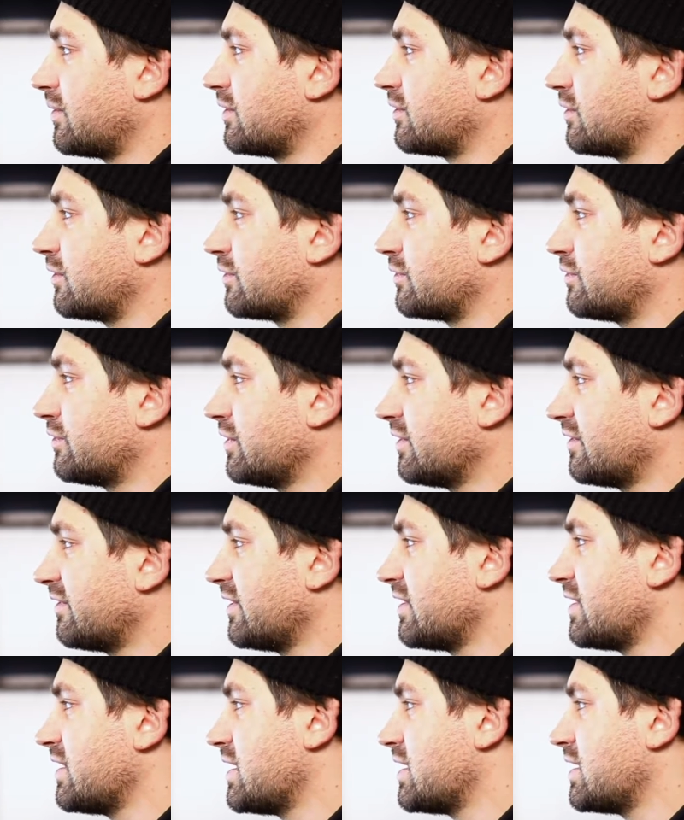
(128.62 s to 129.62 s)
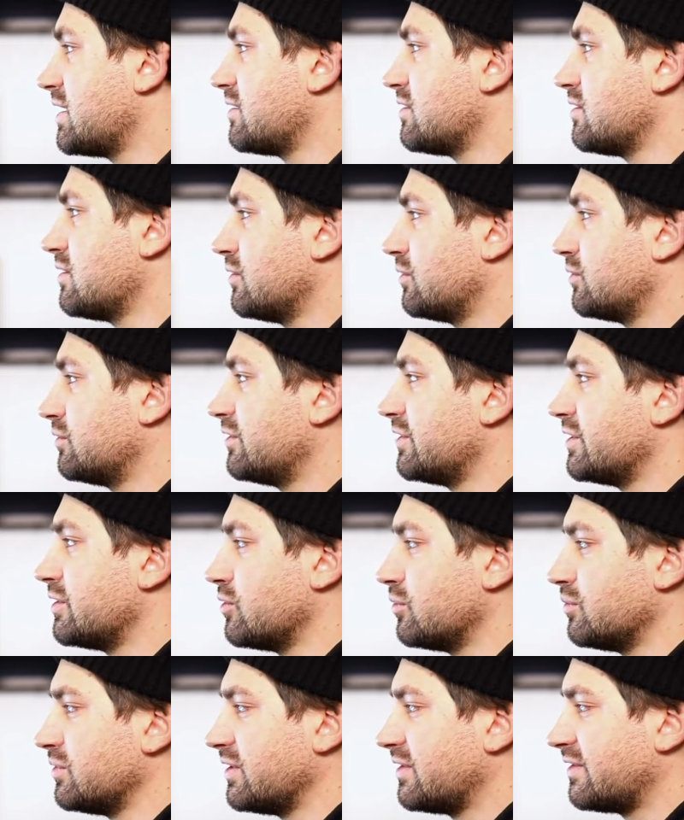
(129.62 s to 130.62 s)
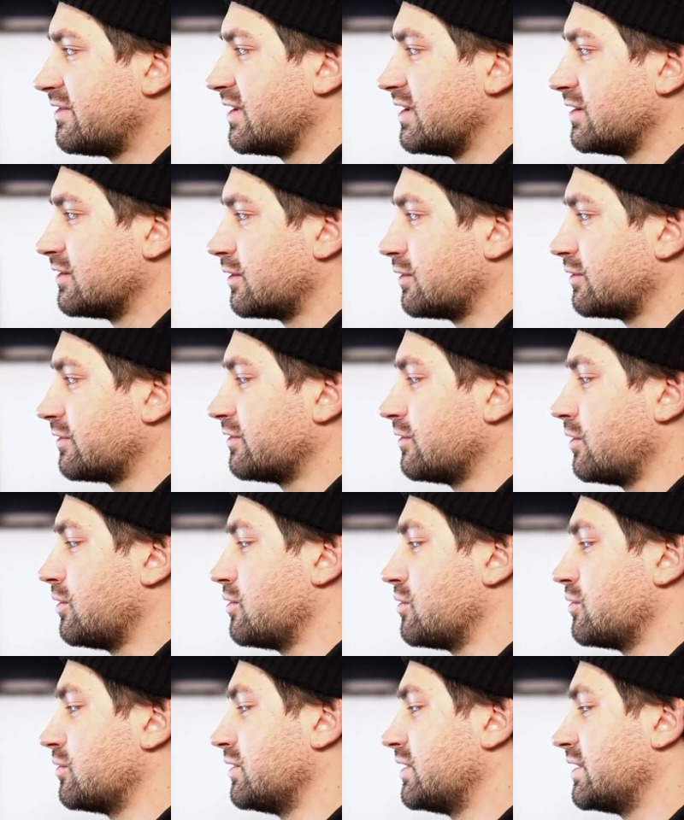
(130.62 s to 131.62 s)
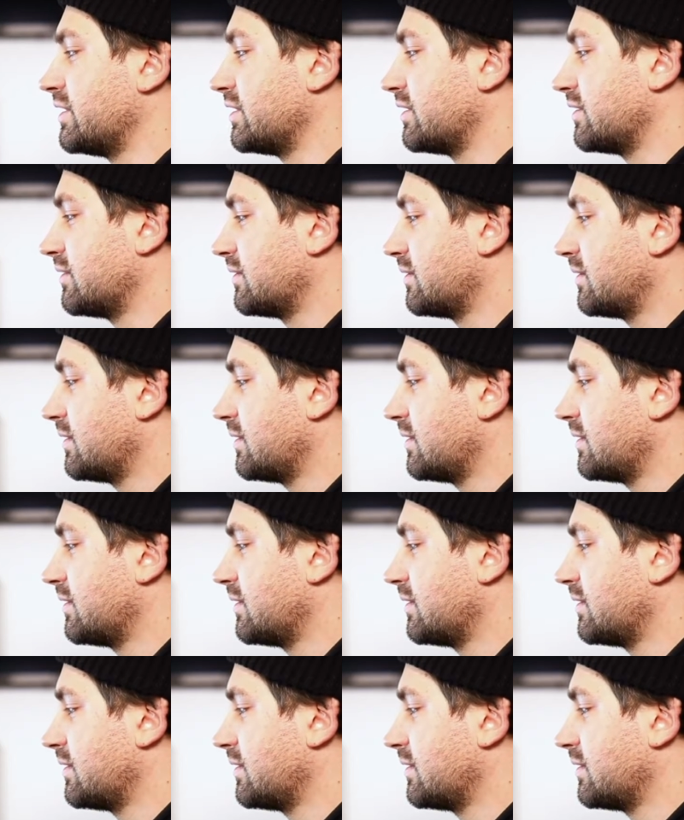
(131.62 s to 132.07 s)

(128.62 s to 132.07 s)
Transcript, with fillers: 2014 gehen und die um die 10.000 Euro liegen.